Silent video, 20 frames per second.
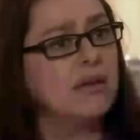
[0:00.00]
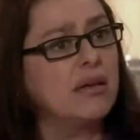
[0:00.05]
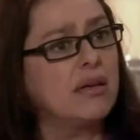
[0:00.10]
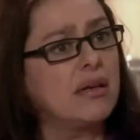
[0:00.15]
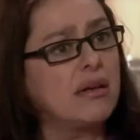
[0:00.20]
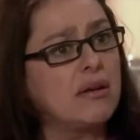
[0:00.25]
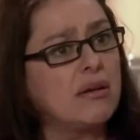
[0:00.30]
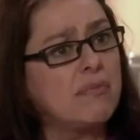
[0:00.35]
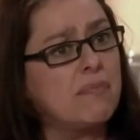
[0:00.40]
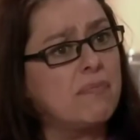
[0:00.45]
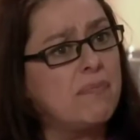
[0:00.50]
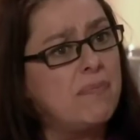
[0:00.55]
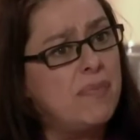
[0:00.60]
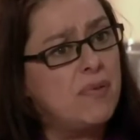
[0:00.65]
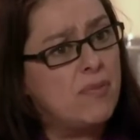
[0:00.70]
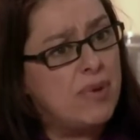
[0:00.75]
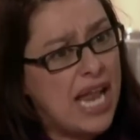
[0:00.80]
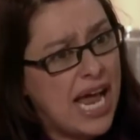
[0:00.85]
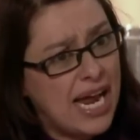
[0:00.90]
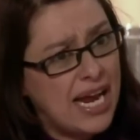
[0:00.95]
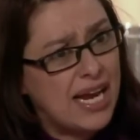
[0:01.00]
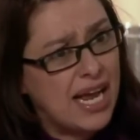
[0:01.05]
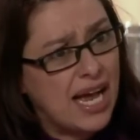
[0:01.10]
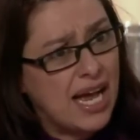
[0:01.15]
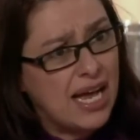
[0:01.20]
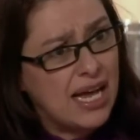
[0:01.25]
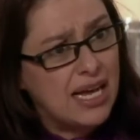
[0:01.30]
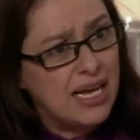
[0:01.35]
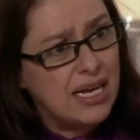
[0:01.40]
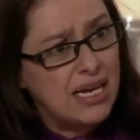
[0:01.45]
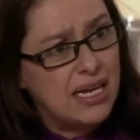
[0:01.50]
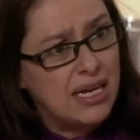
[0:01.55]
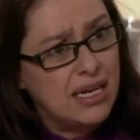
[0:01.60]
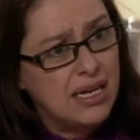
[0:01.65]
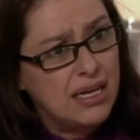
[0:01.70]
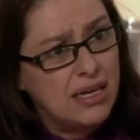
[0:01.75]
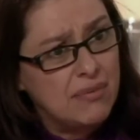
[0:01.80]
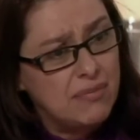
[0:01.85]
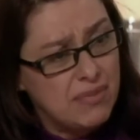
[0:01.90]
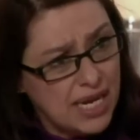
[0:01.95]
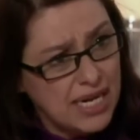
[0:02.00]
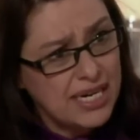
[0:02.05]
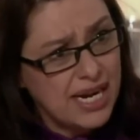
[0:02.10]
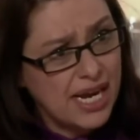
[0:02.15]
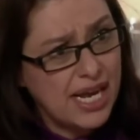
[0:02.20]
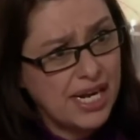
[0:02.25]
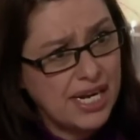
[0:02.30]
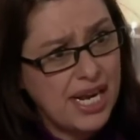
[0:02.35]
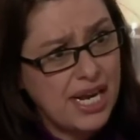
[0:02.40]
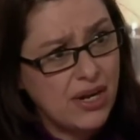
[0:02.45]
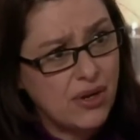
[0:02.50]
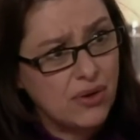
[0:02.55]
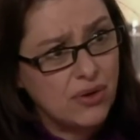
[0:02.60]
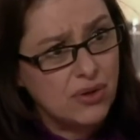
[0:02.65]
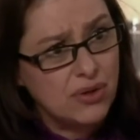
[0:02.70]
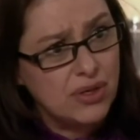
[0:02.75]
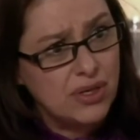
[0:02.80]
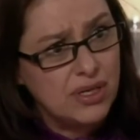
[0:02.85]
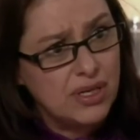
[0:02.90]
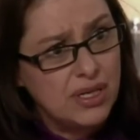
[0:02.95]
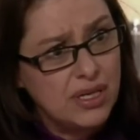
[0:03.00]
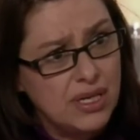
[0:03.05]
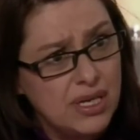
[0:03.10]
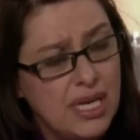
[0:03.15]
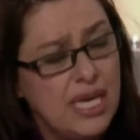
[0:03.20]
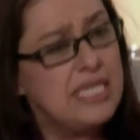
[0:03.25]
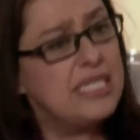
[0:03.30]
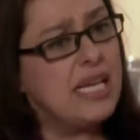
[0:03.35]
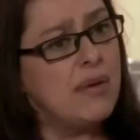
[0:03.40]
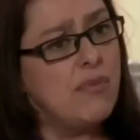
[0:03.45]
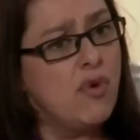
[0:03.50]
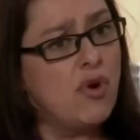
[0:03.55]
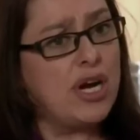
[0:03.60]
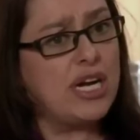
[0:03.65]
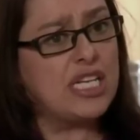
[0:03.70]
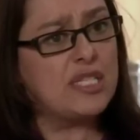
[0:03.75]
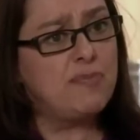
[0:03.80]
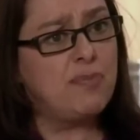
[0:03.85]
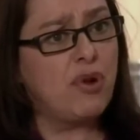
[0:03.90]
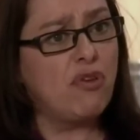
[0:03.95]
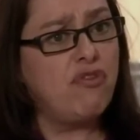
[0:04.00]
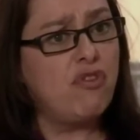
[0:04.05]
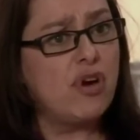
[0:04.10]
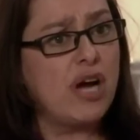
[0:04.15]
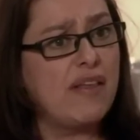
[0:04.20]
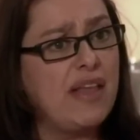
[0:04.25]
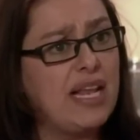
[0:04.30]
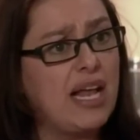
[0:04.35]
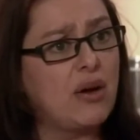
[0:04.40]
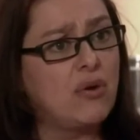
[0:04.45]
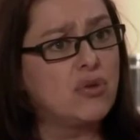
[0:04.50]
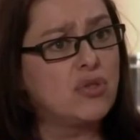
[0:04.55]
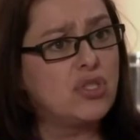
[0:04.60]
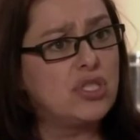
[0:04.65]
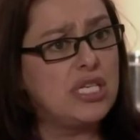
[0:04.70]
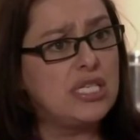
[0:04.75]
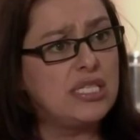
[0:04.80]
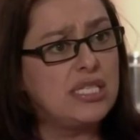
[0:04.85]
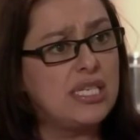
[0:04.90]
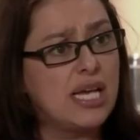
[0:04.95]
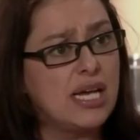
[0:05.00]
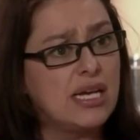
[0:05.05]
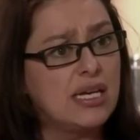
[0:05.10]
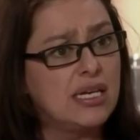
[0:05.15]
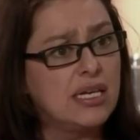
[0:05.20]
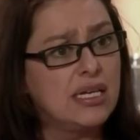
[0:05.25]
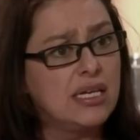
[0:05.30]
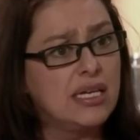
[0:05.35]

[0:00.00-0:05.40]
y me dijo que tiene pruebas. Blanca Guerrero. Sí. Esa mujer es prófuga de la justicia.